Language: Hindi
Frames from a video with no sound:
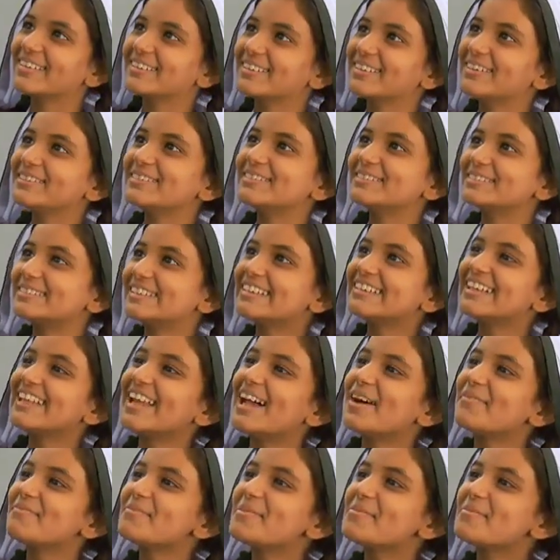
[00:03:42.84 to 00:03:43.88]
दो दूसरे
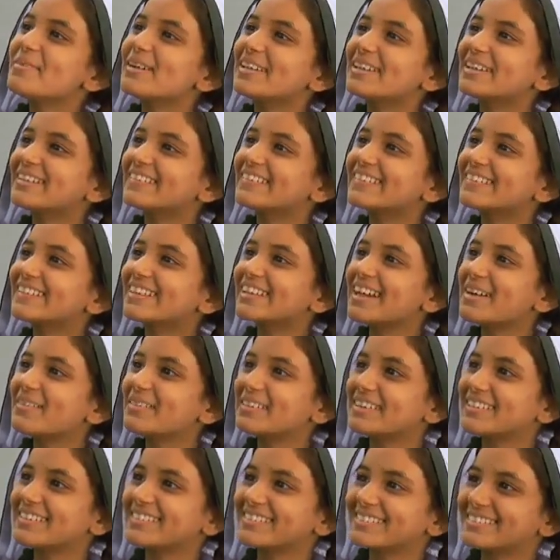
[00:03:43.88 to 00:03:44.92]
तालाब में मरी होंगी
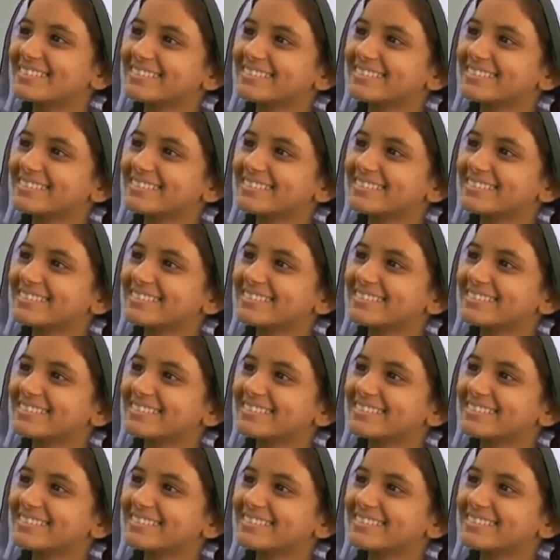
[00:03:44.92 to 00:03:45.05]
क्या बता